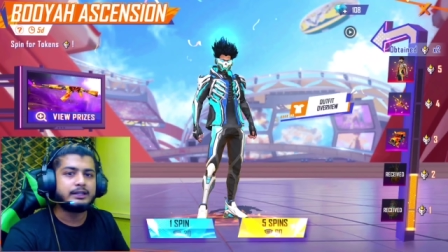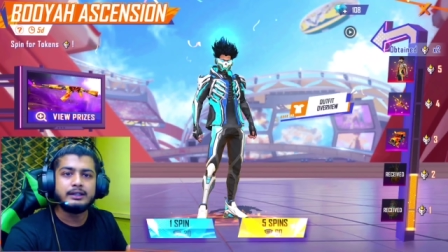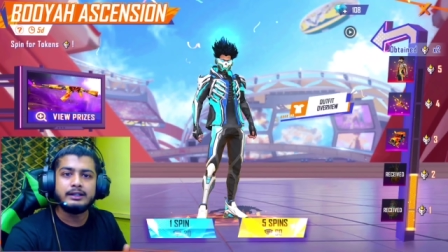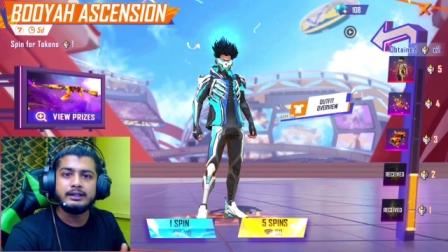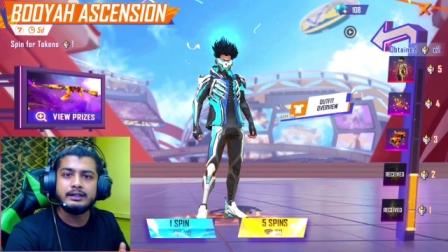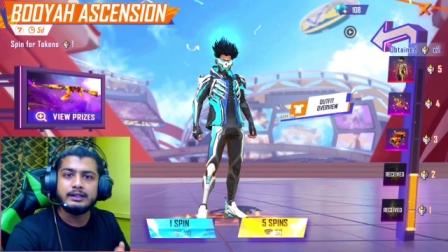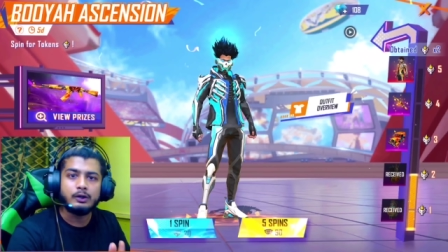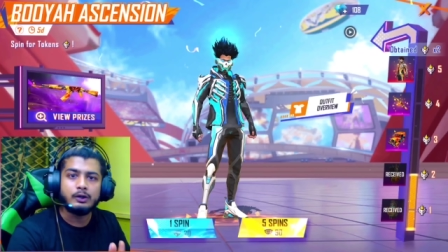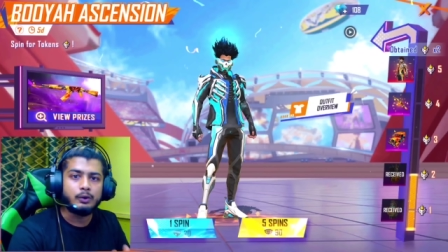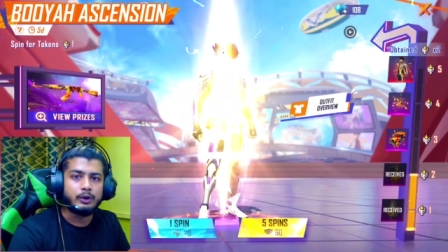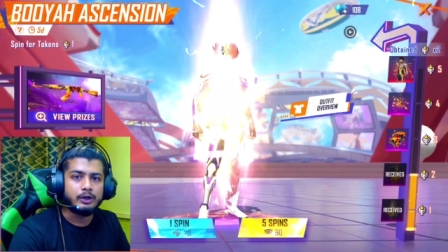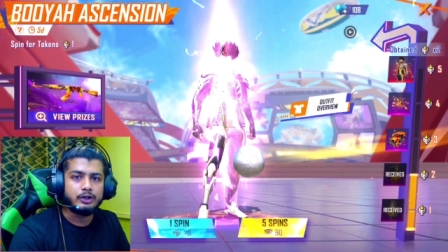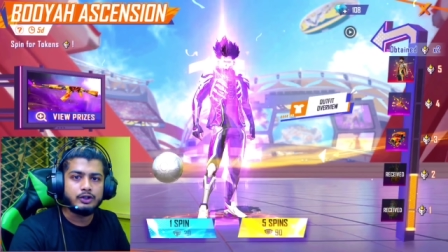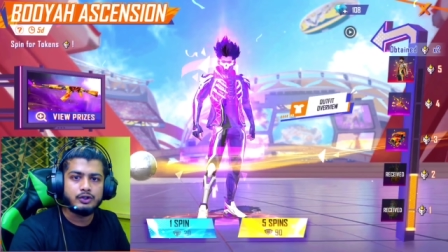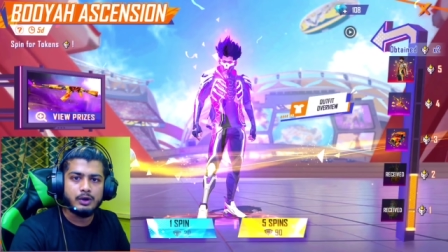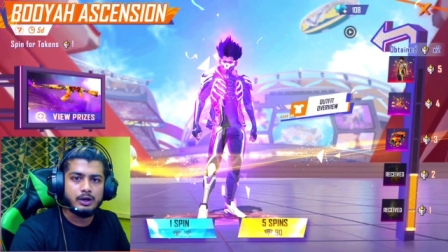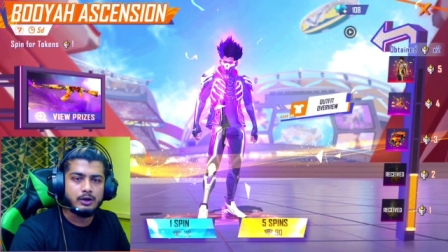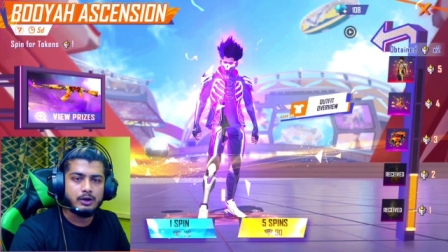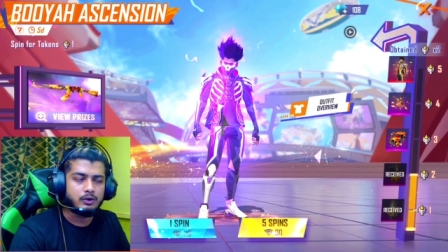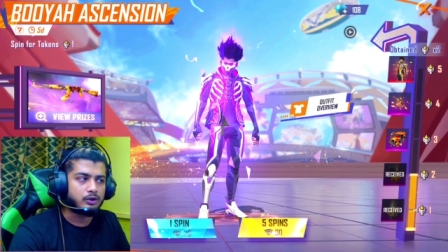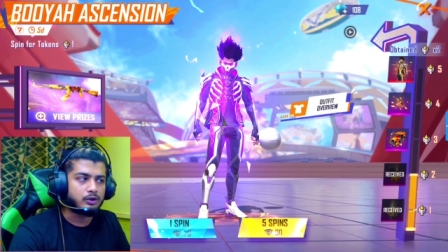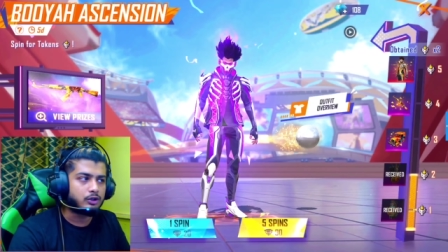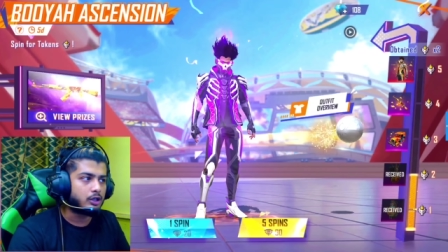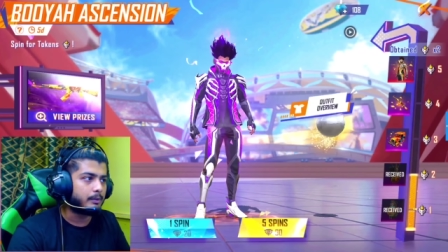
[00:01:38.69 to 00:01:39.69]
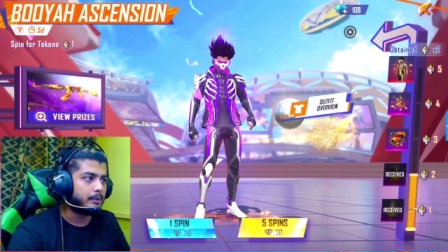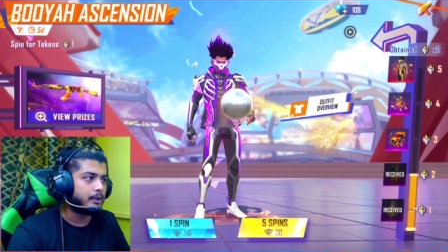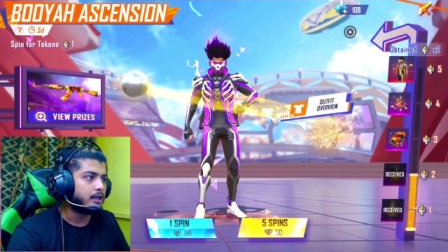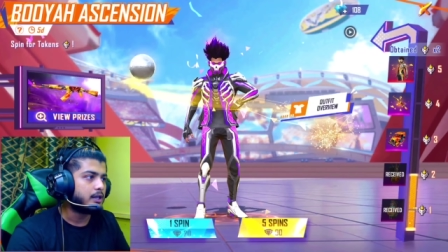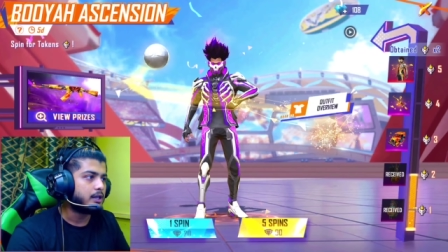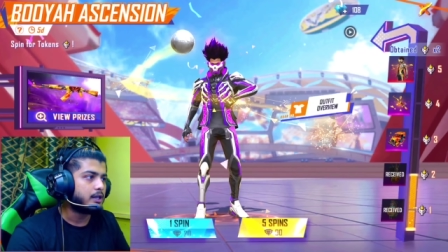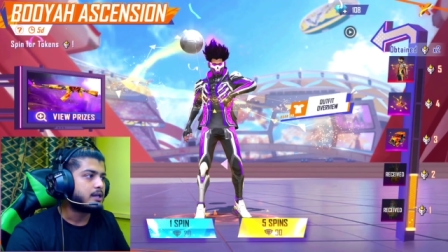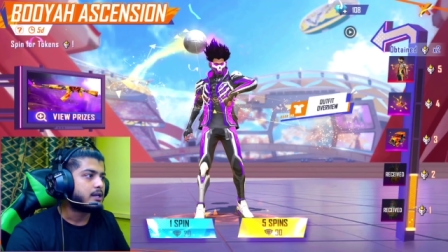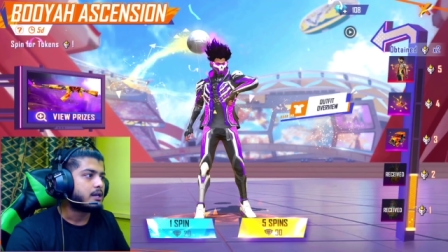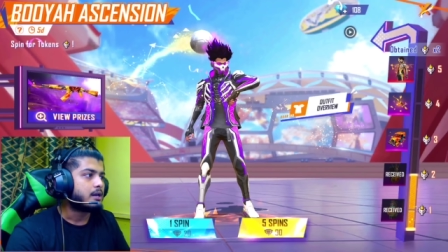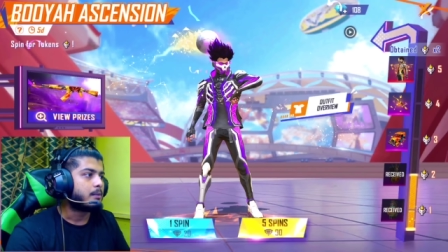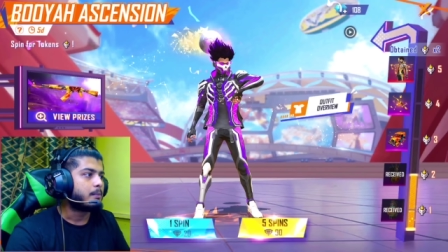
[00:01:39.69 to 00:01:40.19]
তিনটে টোকেন জোগাড় করতে হবে
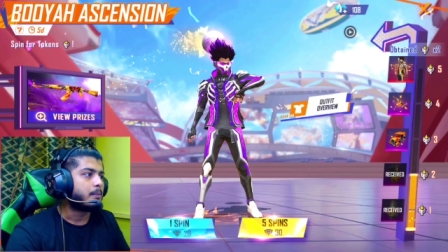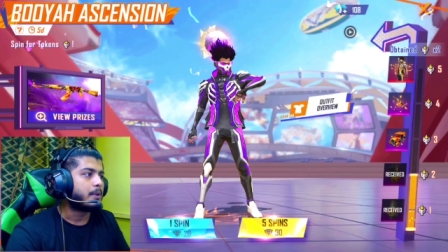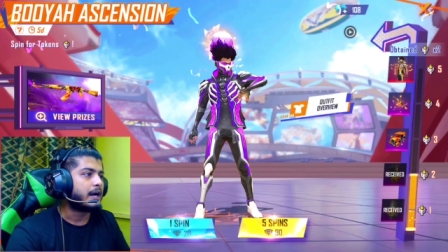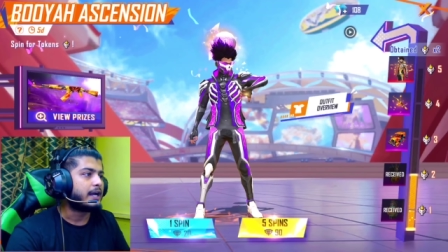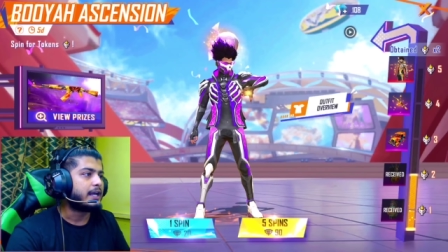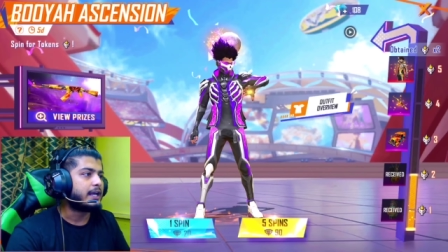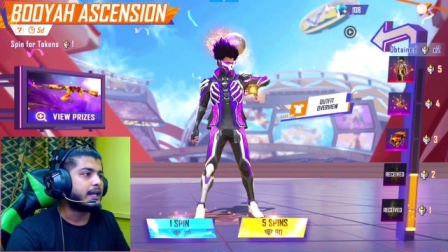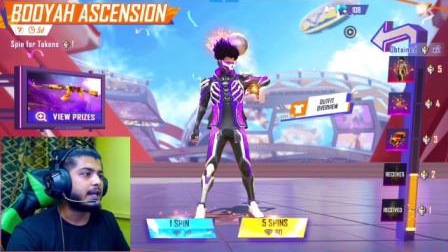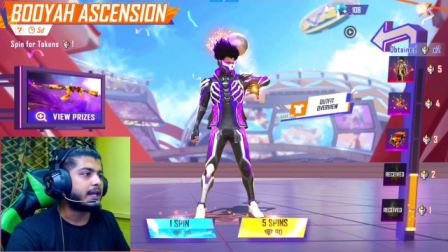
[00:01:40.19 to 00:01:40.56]
ভাইয়ের